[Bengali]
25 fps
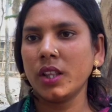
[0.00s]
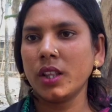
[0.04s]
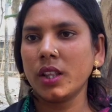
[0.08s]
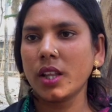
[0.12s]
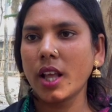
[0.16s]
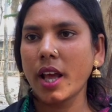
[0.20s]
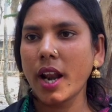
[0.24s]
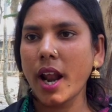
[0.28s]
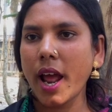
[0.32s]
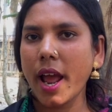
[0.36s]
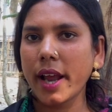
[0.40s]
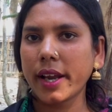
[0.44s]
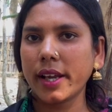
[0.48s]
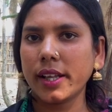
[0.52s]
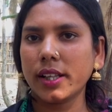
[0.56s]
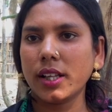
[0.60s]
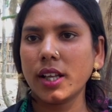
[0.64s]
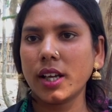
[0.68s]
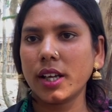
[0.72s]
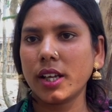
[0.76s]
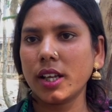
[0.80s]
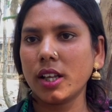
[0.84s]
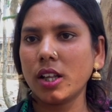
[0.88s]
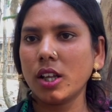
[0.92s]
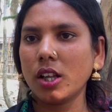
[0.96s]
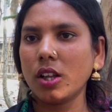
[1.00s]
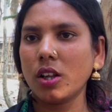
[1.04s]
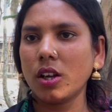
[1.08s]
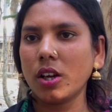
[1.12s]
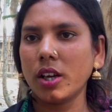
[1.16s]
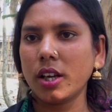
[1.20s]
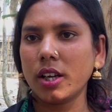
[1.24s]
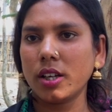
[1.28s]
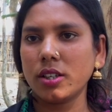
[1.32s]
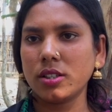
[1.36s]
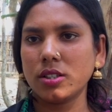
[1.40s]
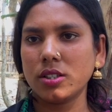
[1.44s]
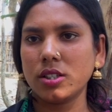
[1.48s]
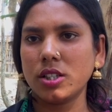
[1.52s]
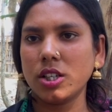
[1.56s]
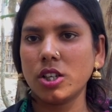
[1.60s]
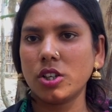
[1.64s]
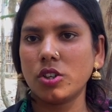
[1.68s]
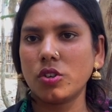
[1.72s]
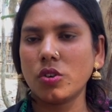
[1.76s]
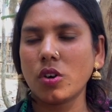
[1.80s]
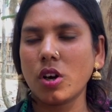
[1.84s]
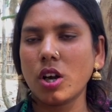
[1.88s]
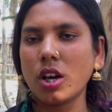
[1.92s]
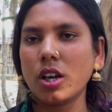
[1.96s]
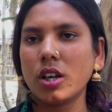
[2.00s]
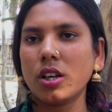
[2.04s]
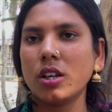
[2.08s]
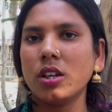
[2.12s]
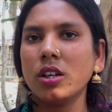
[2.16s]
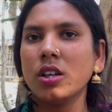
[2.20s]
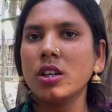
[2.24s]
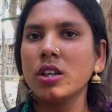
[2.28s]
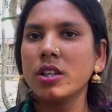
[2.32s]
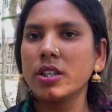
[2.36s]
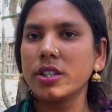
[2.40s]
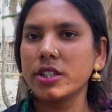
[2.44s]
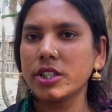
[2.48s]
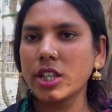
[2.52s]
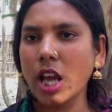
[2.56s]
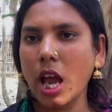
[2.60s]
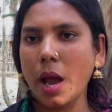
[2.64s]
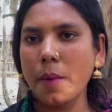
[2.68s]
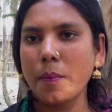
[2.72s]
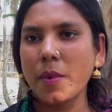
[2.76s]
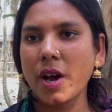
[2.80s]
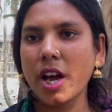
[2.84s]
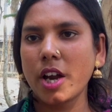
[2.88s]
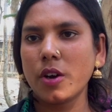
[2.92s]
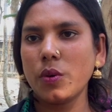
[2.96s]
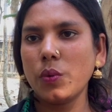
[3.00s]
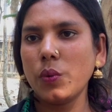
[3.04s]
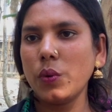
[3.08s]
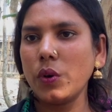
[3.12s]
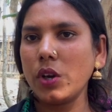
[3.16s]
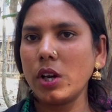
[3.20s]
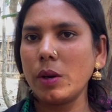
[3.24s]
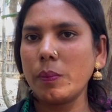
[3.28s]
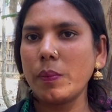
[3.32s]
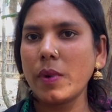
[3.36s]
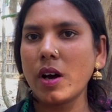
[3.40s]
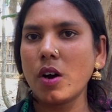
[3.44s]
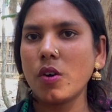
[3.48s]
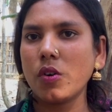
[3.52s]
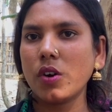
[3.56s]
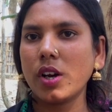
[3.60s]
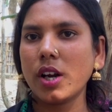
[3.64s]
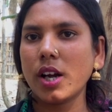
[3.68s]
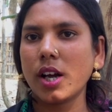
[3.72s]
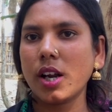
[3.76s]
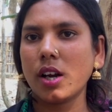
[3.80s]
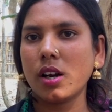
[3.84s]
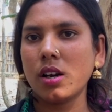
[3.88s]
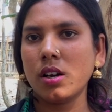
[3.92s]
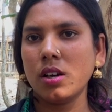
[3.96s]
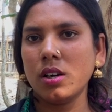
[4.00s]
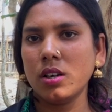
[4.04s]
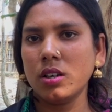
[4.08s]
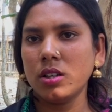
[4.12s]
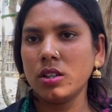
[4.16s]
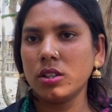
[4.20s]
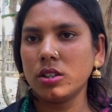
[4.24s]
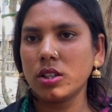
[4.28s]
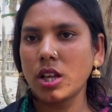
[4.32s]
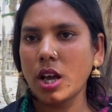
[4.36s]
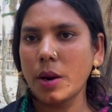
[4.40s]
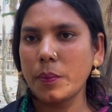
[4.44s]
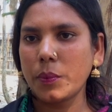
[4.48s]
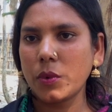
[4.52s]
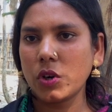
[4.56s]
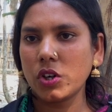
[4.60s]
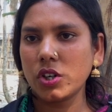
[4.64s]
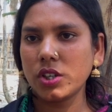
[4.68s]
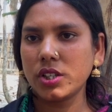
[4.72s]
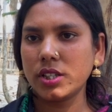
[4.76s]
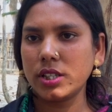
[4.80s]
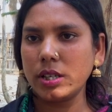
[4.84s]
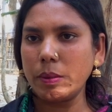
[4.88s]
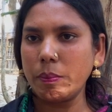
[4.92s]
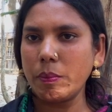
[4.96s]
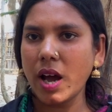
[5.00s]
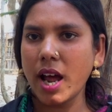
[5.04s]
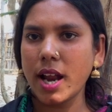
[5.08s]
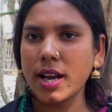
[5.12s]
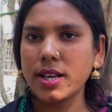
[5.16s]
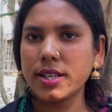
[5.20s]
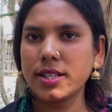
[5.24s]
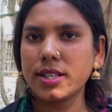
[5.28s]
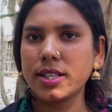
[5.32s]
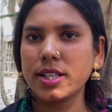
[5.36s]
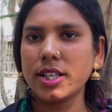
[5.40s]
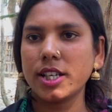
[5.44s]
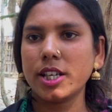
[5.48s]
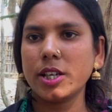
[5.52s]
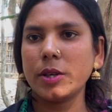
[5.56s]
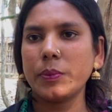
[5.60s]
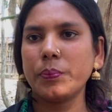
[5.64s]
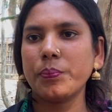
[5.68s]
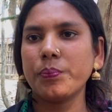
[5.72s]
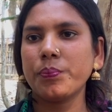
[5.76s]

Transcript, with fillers: তার আগে থাকে ধরেন ডেটল সাবান হুইল পাউডার তারপর হচ্ছে বালতি